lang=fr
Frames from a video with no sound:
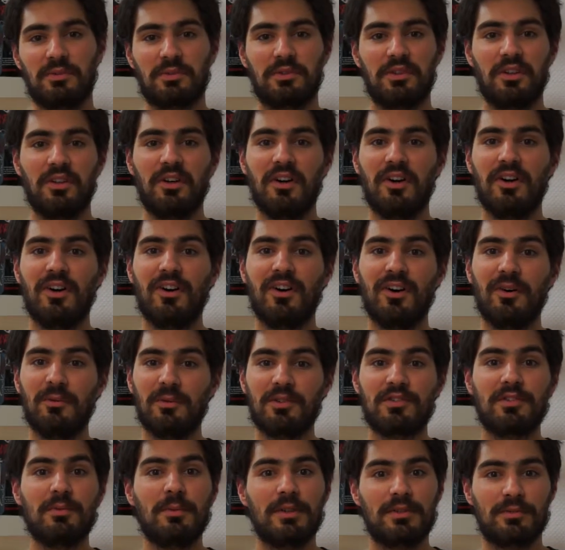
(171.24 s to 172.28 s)
Donc, euh,
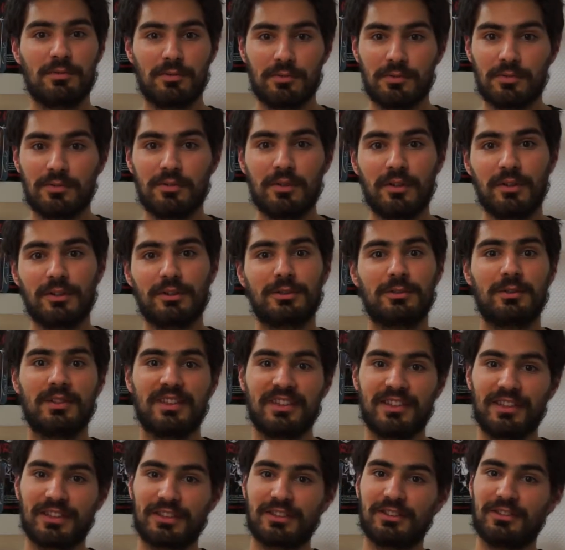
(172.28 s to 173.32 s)
moi c'est Mathieu, euh, je
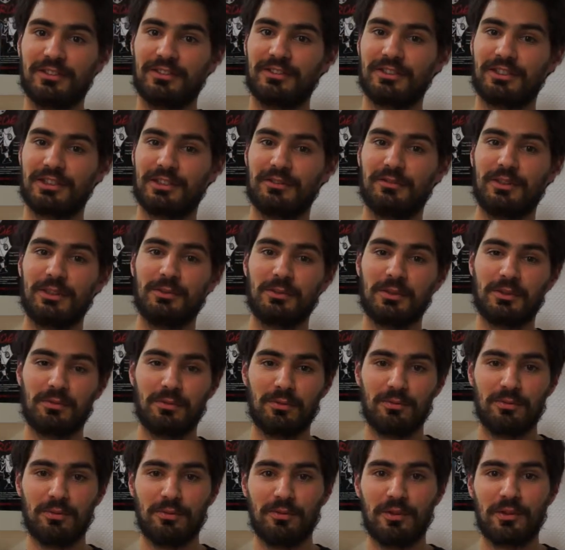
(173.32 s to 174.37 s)
suis un deck chef adjoint
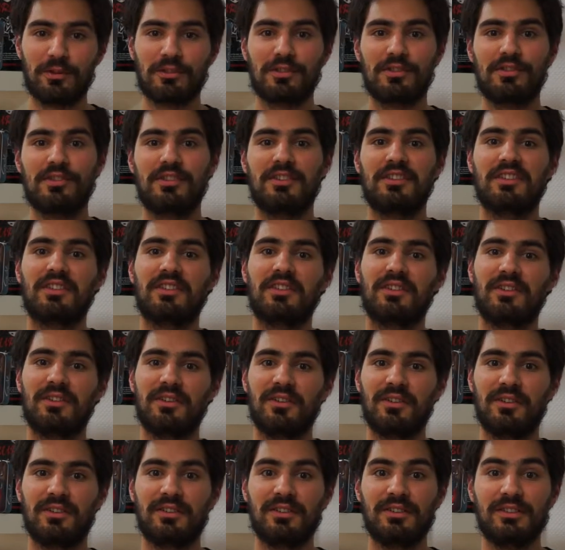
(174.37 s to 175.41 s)
de Ludovox et,
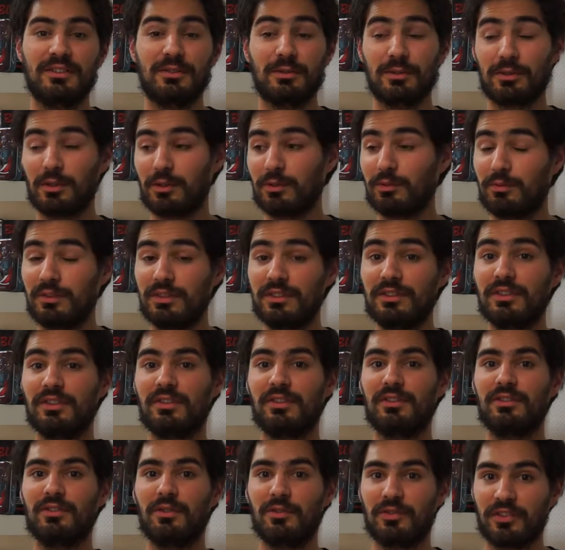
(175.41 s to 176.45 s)
euh, aujourd'hui
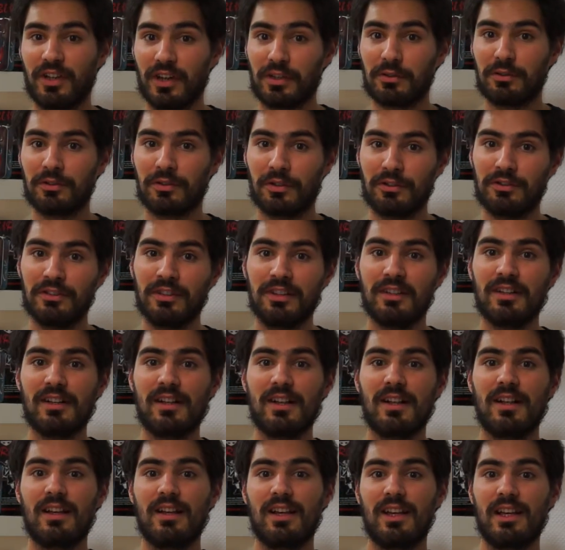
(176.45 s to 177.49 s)
dans Dragon Run,
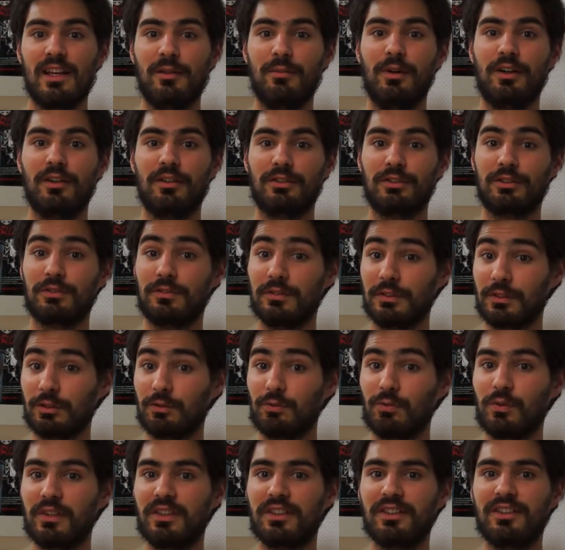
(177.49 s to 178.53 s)
eh ben, je vais
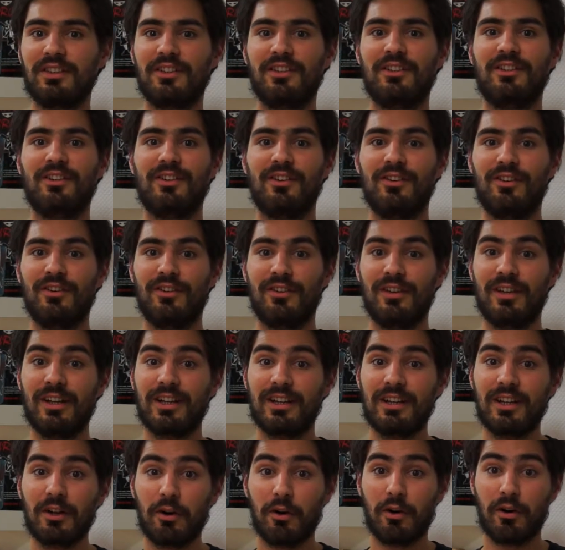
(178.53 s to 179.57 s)
jouer
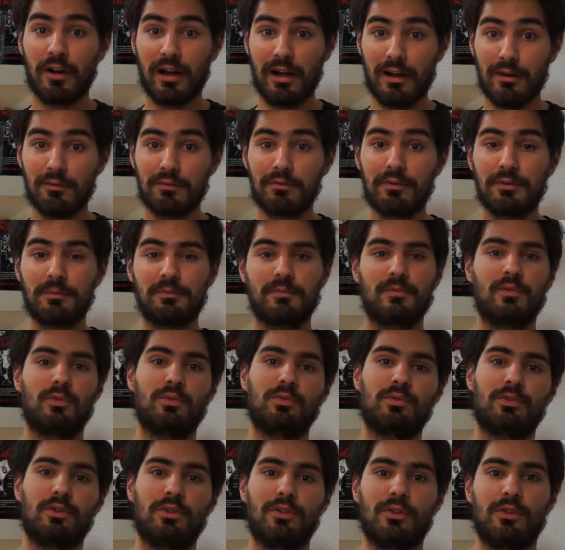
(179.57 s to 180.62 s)
l'éclaireur Elf.
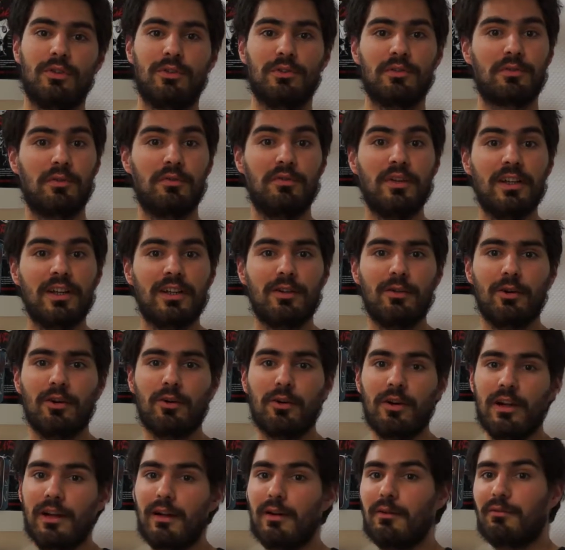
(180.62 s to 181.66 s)
Donc, ce que fait
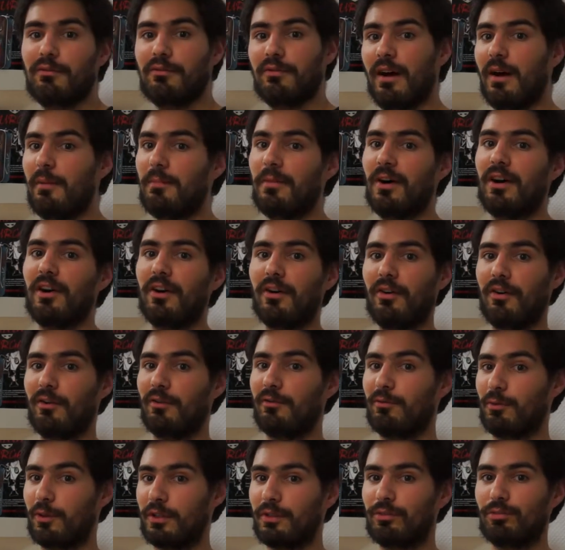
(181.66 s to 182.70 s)
l'éclaireur Elf, à part
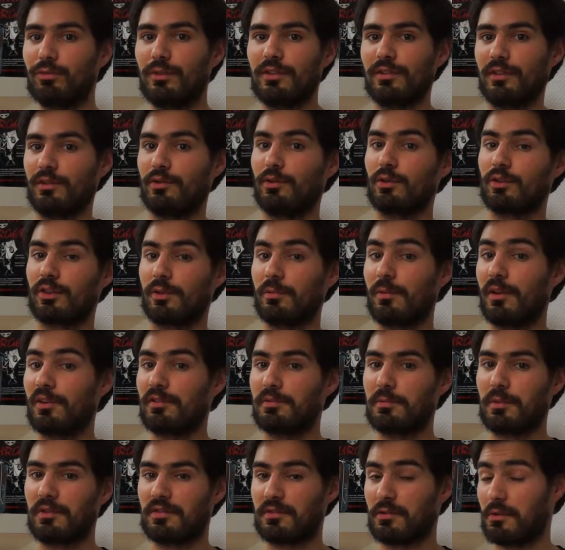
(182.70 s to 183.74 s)
voler tous les trésors qui
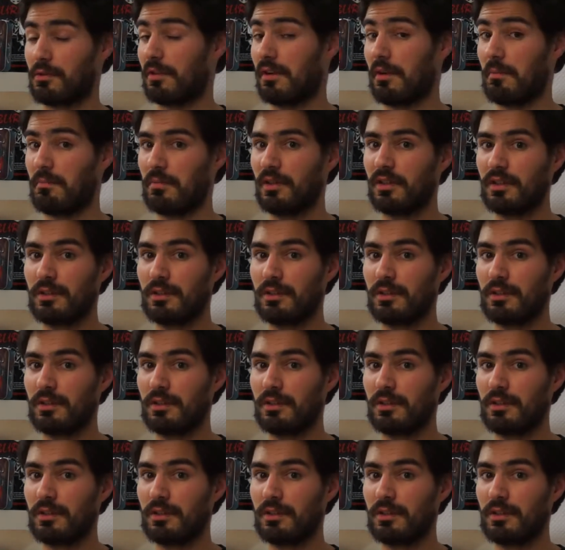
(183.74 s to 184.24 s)
passent parce qu'elle aime